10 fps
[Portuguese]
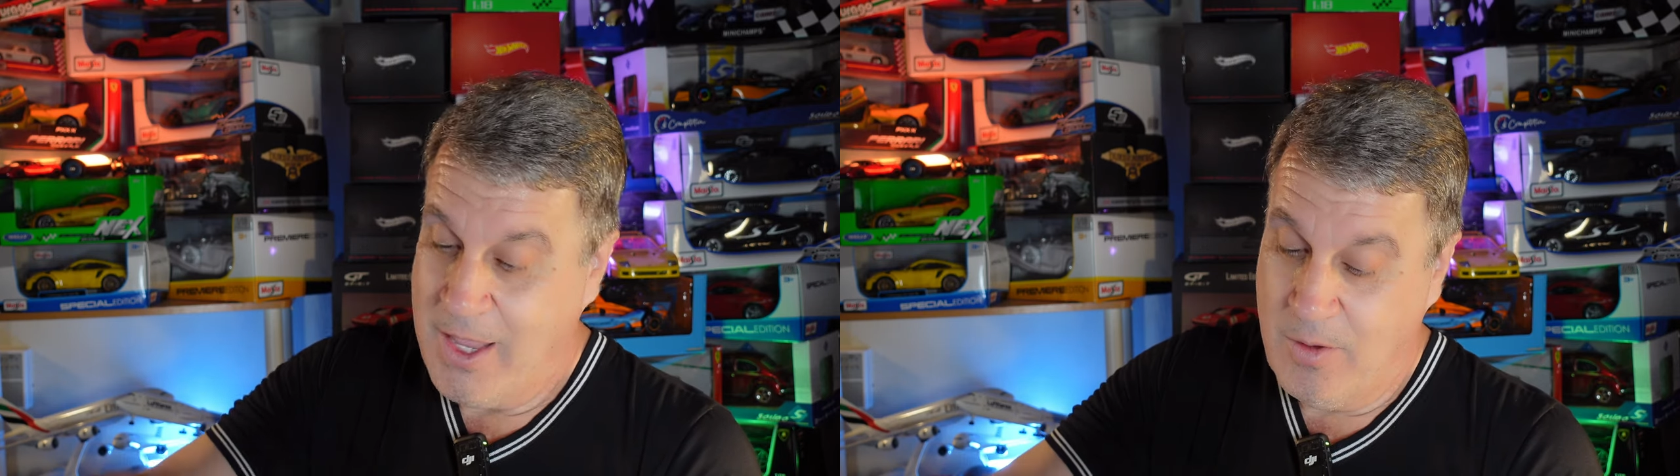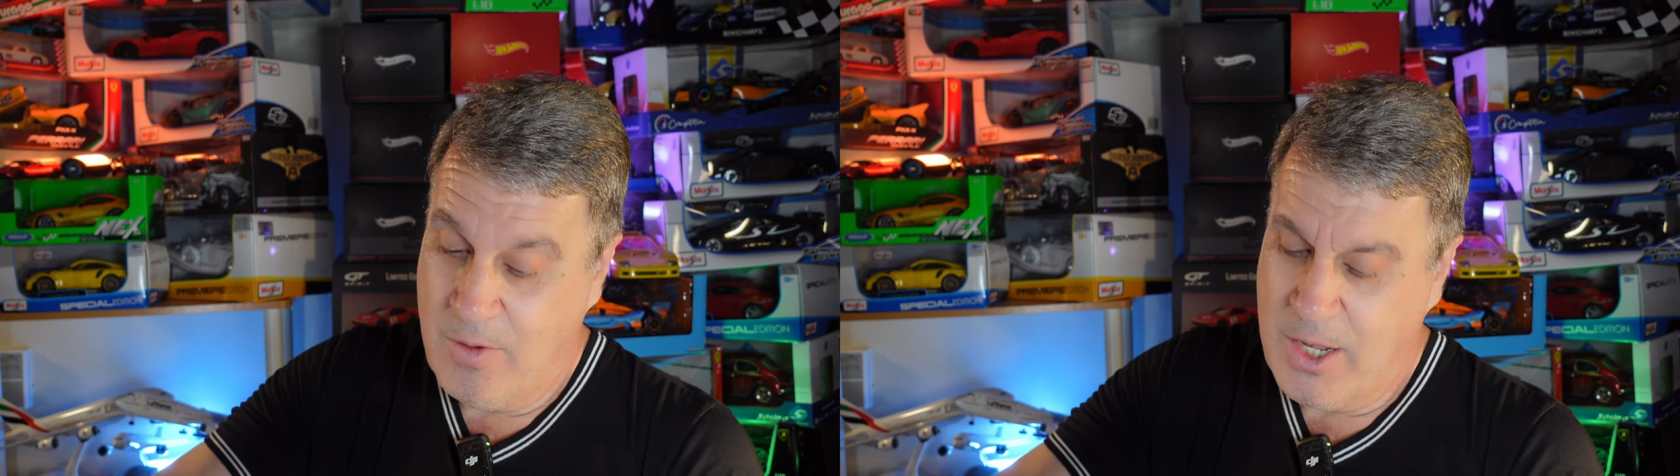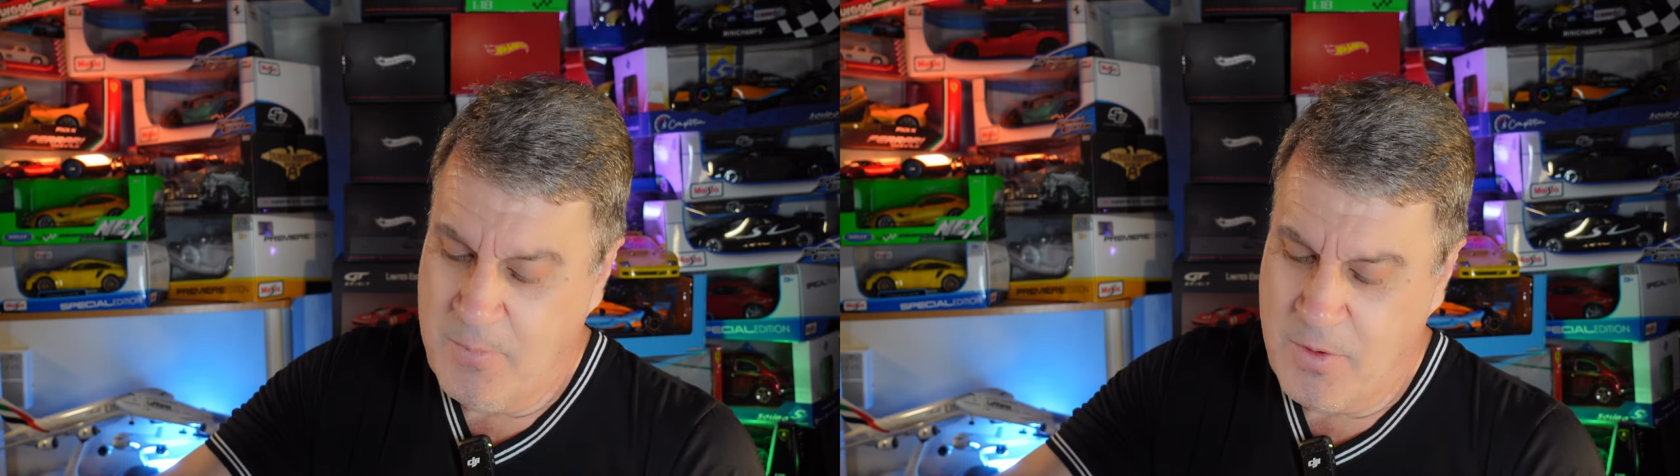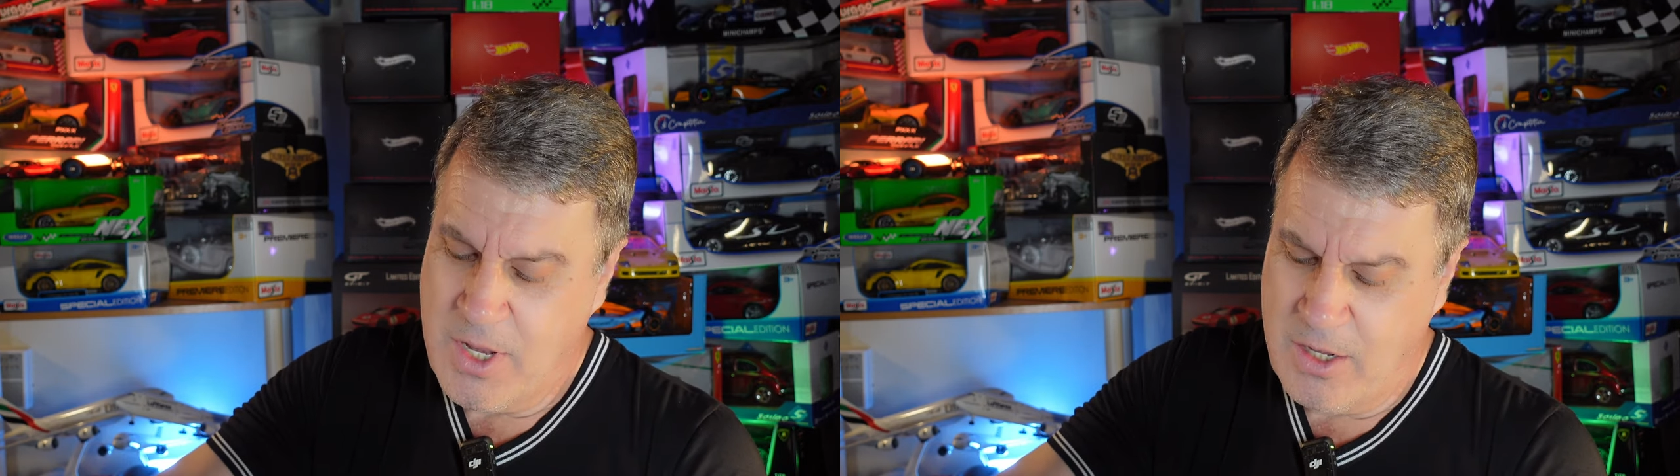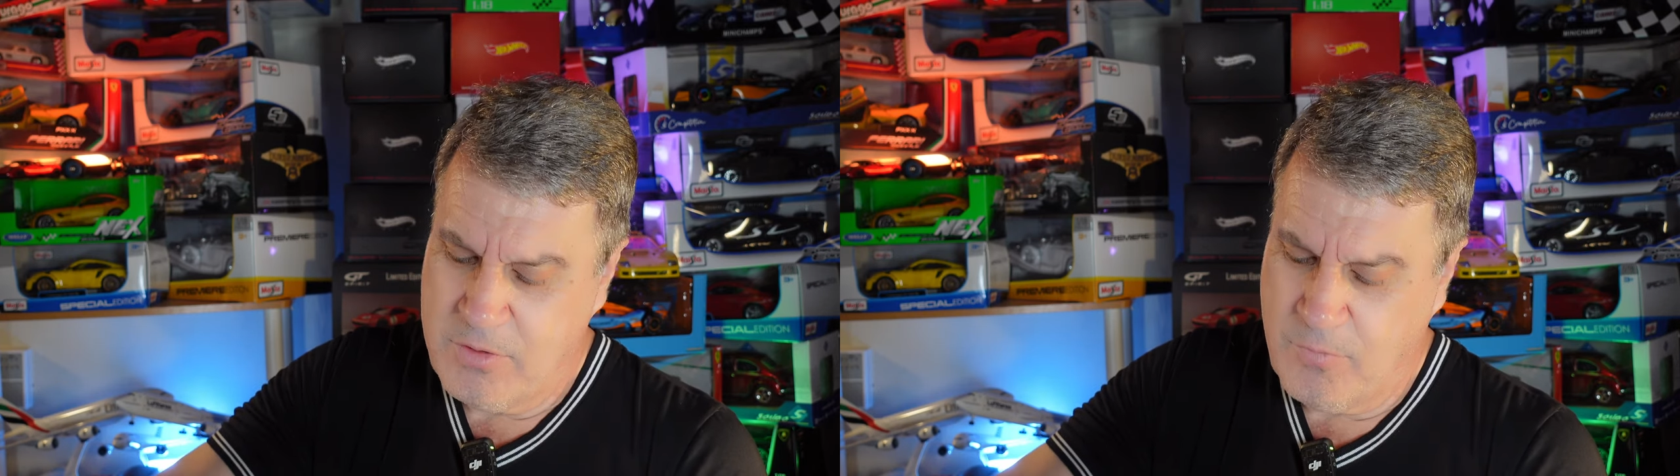Eu lembro
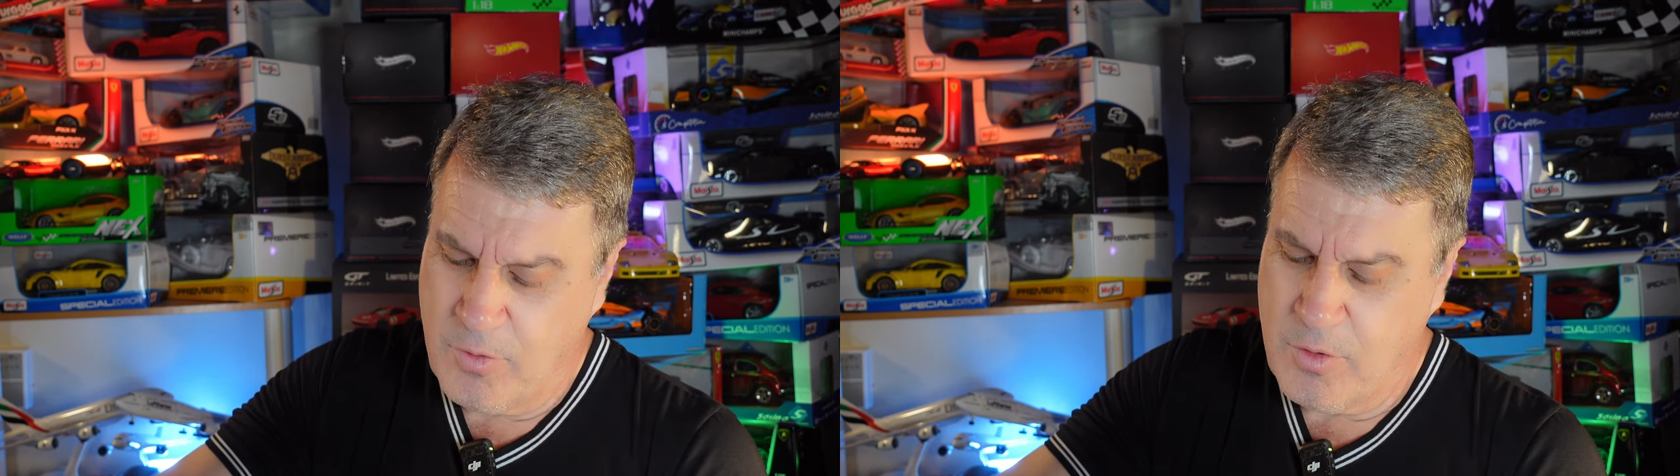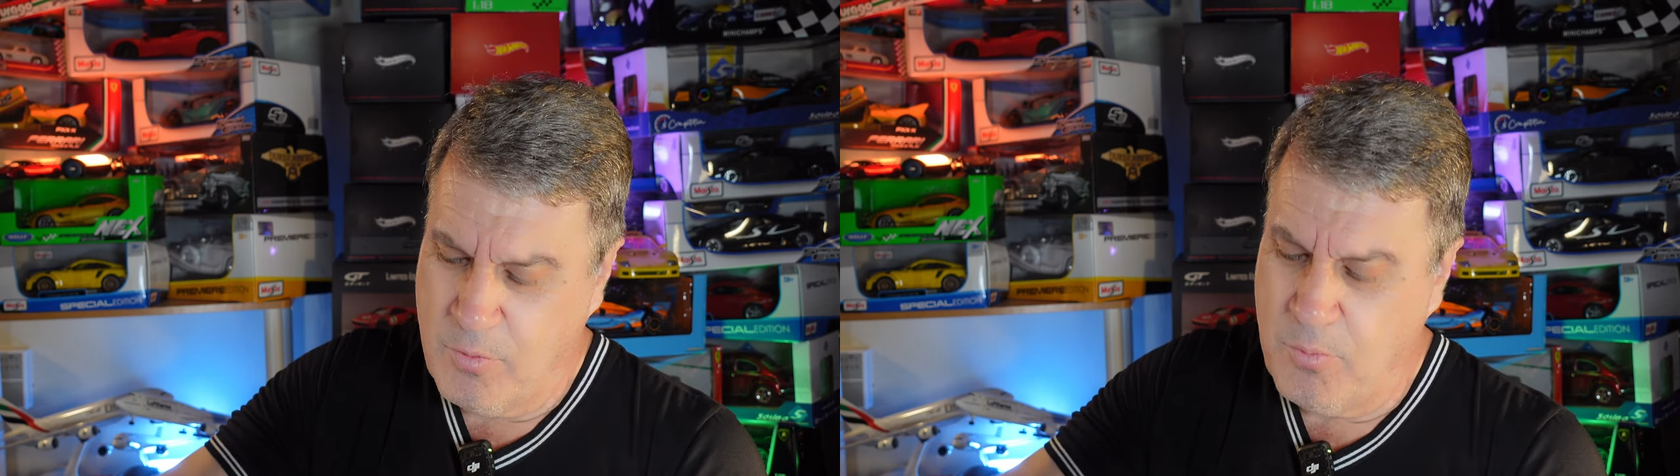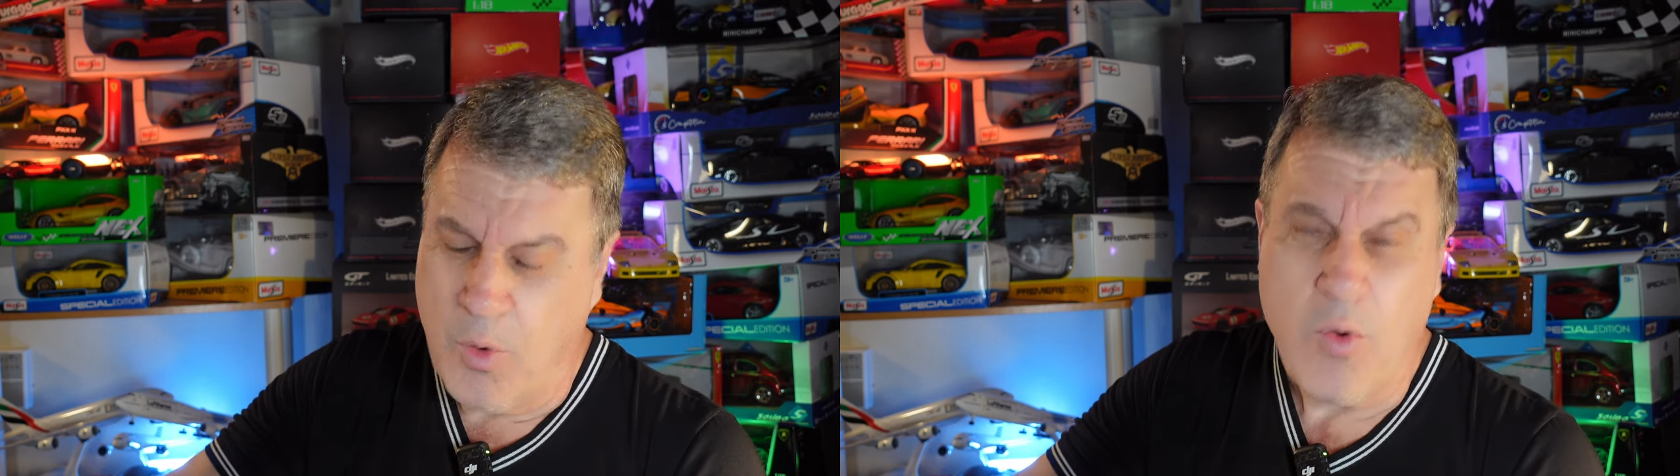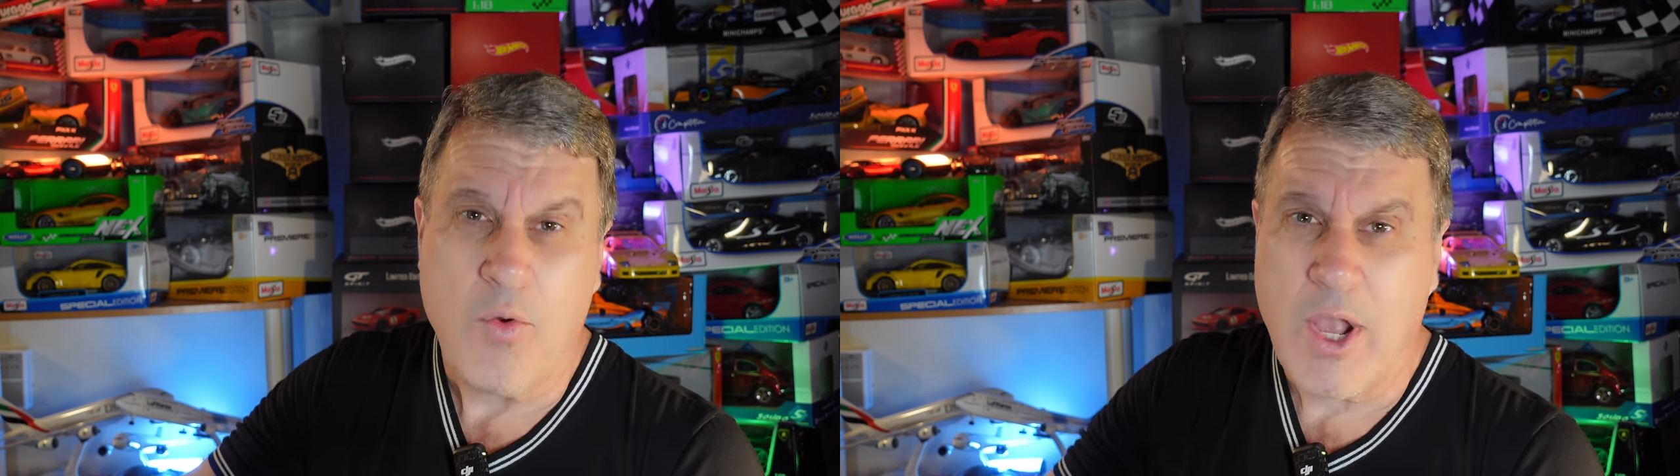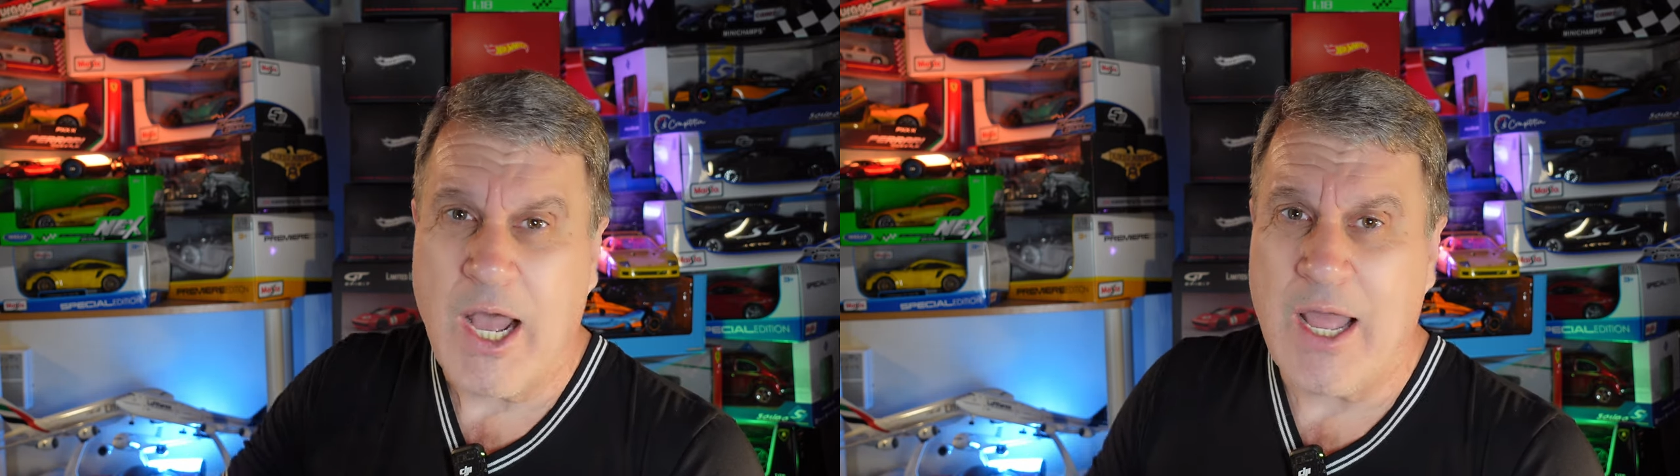que eles foram um pouco
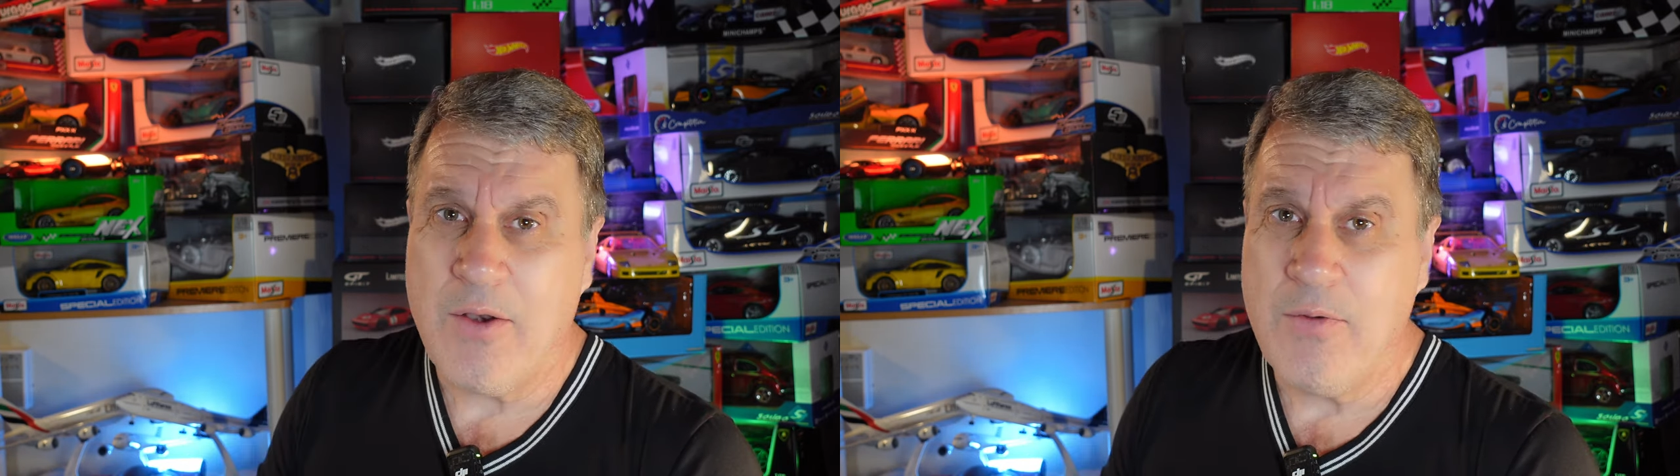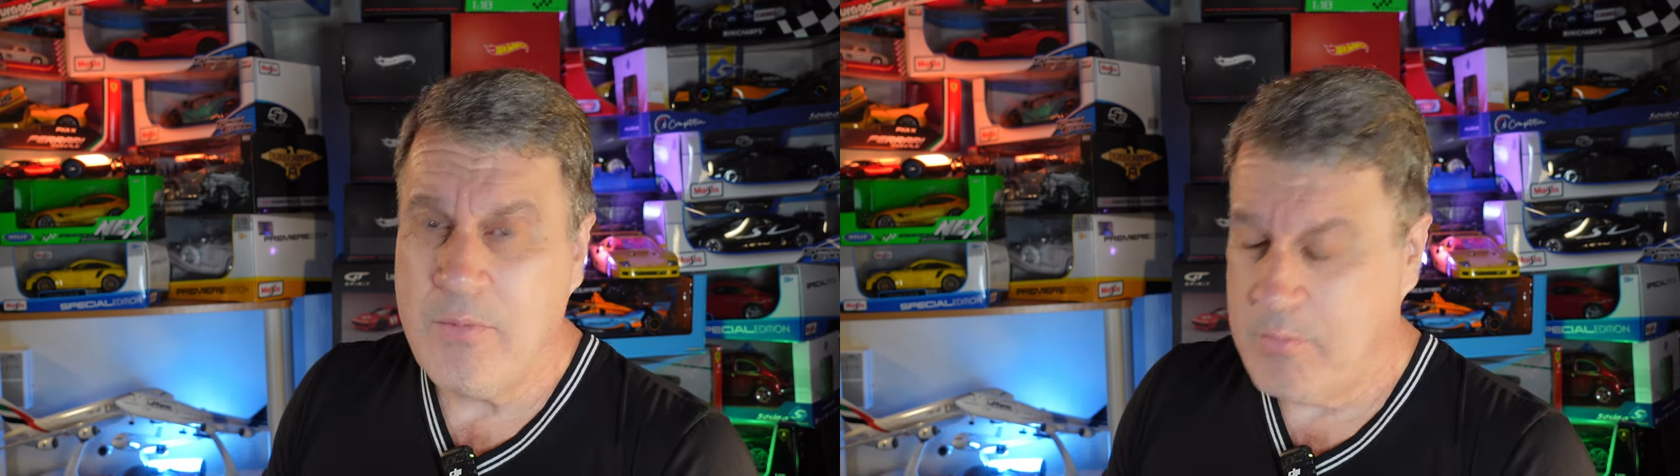caro,